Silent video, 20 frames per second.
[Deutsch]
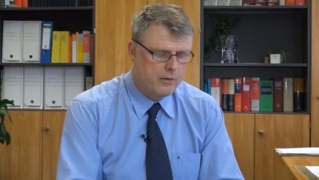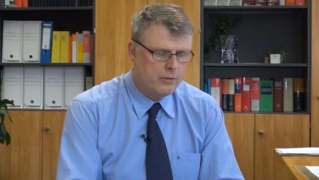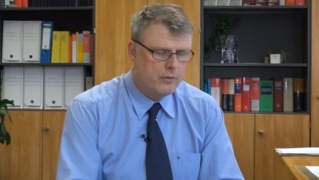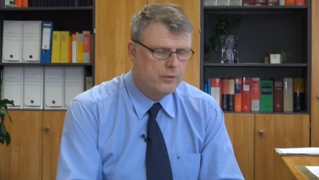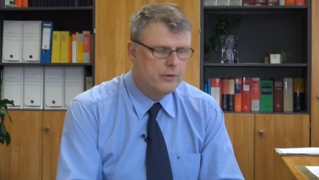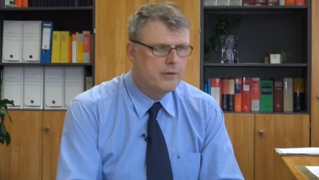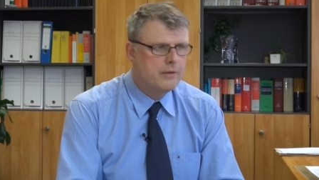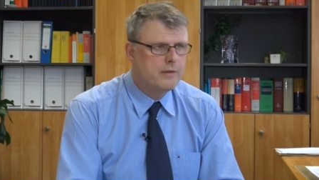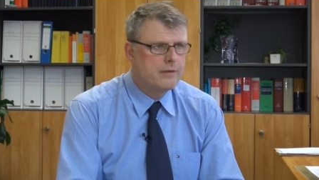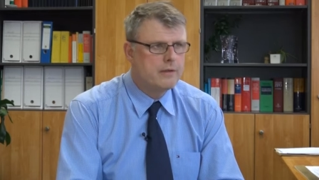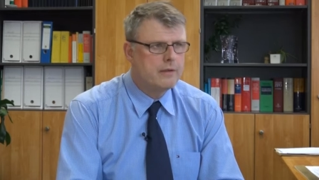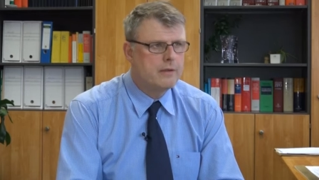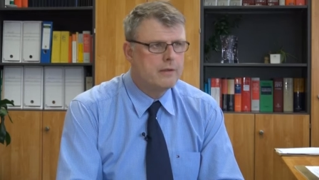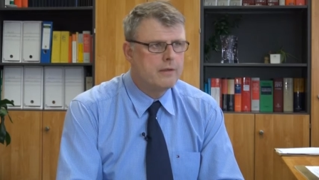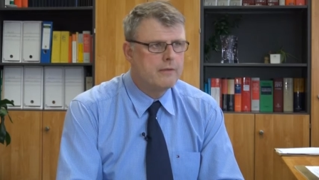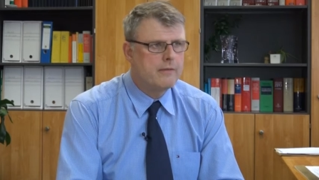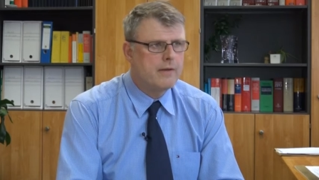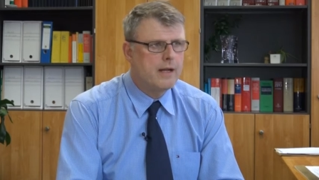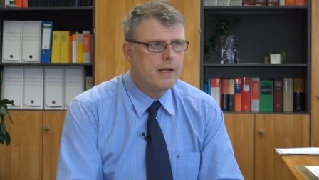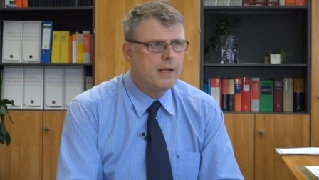Und
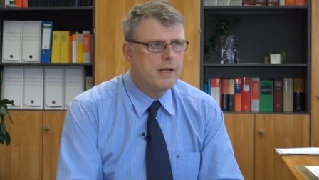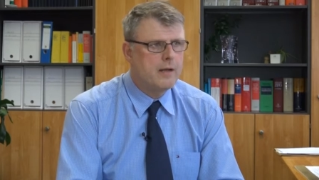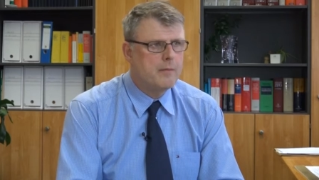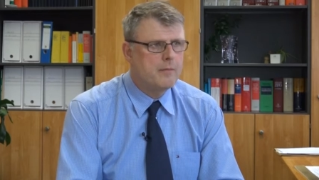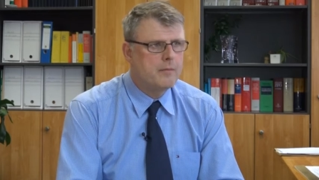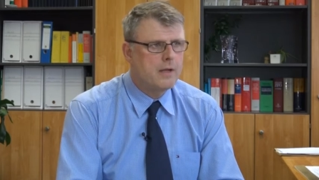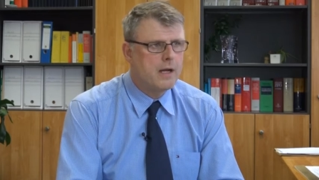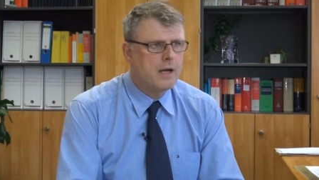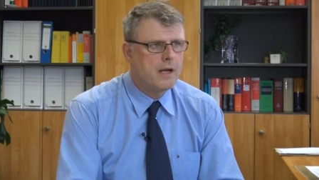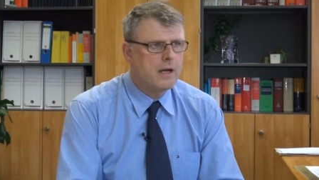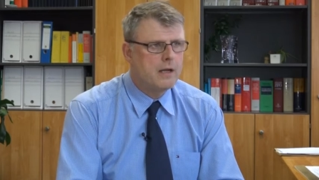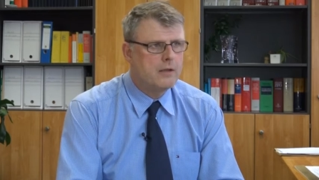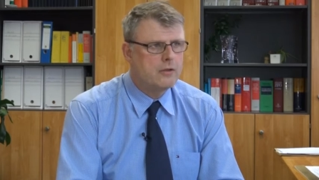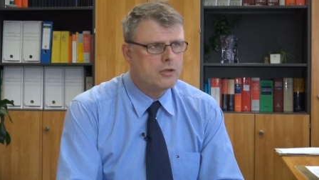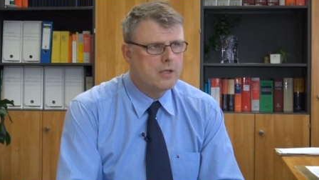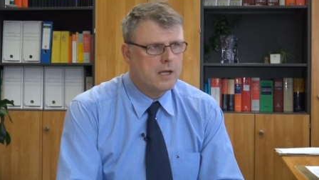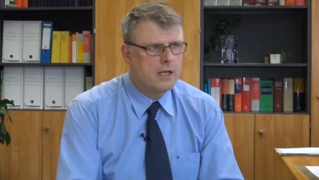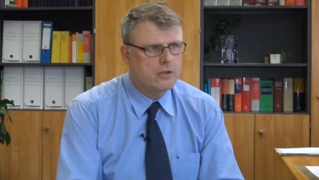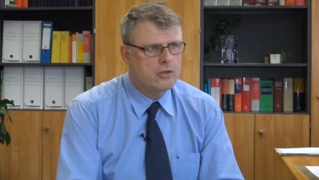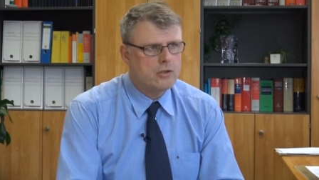äh, weil eben da
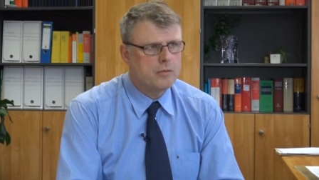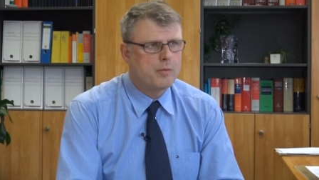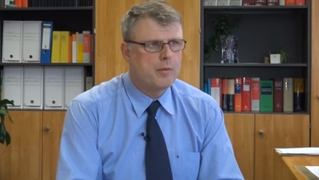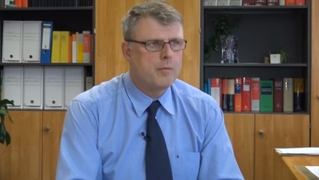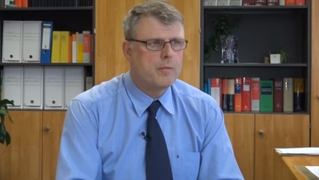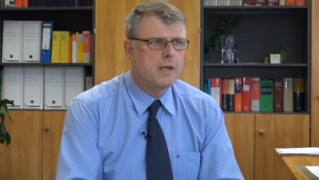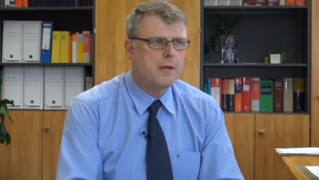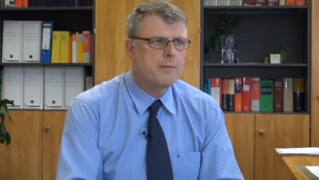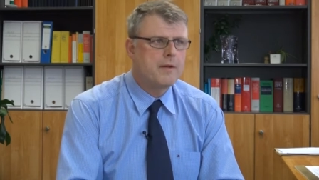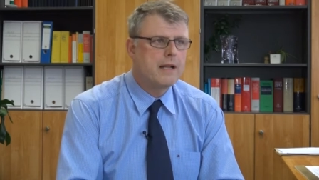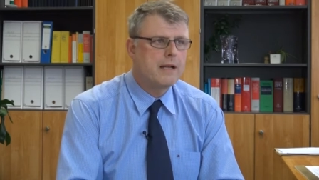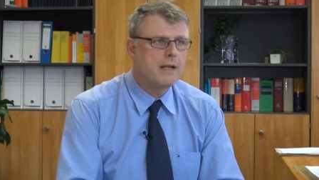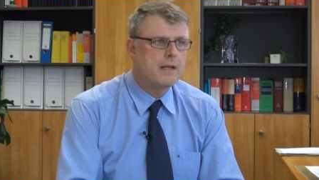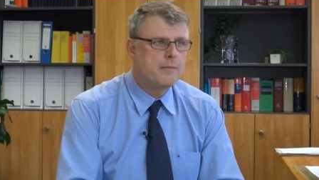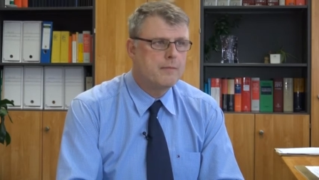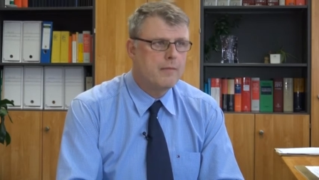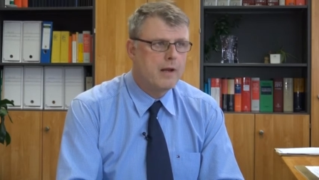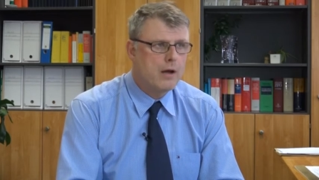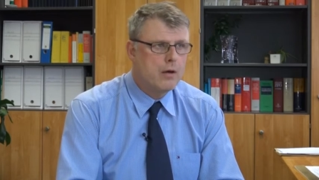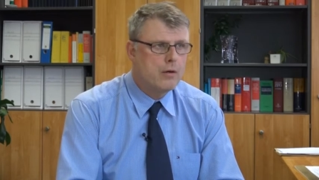statische Probleme dann
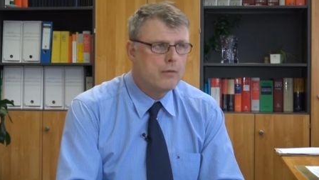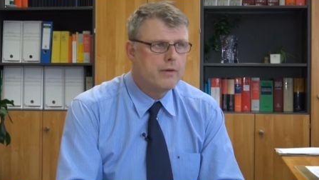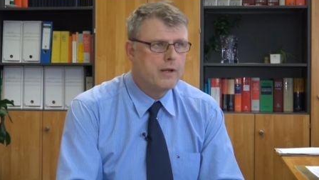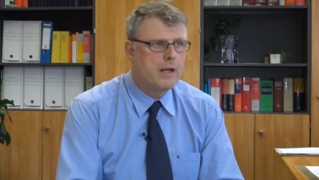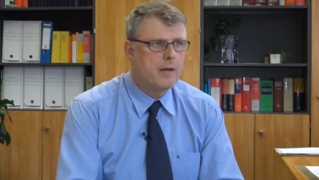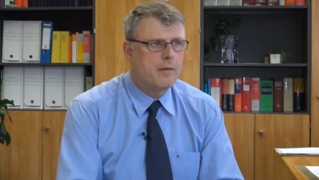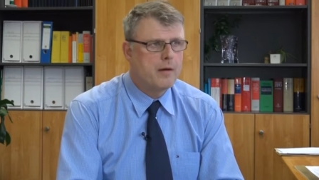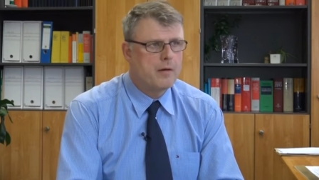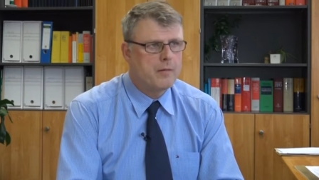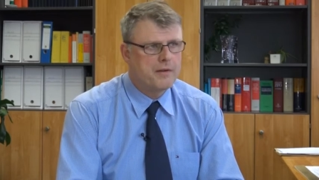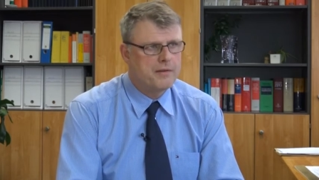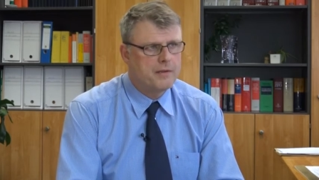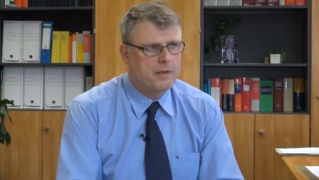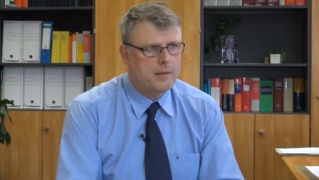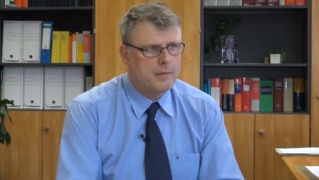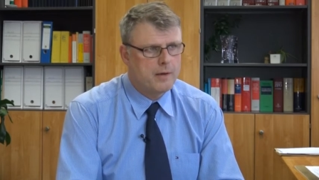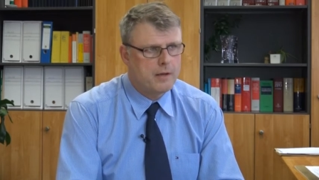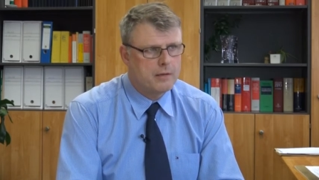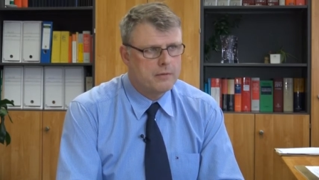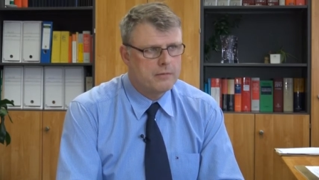im Laufe der
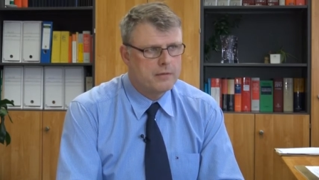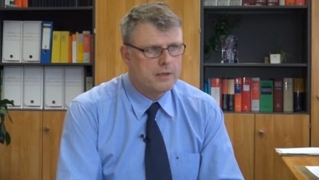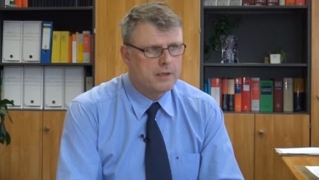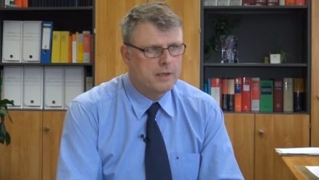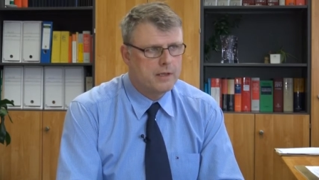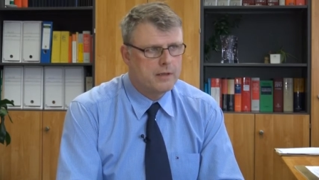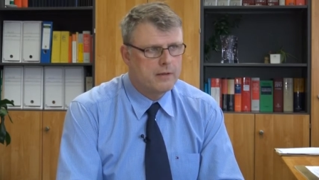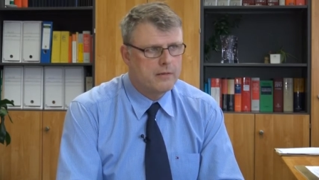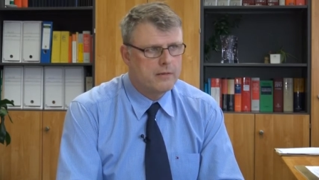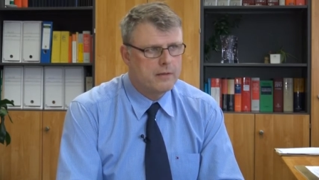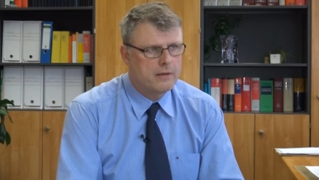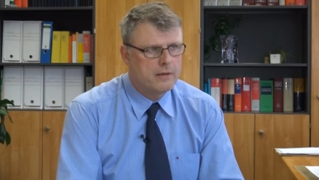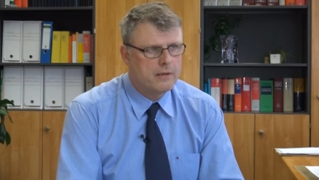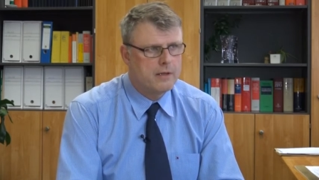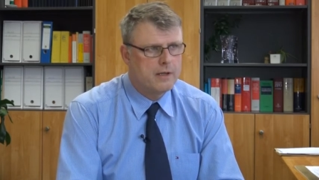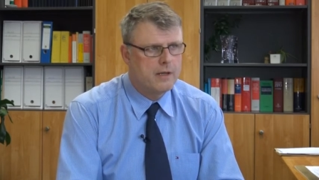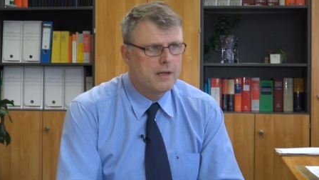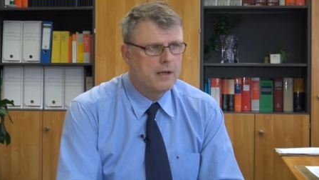Baumaßnahme aufgetreten sind,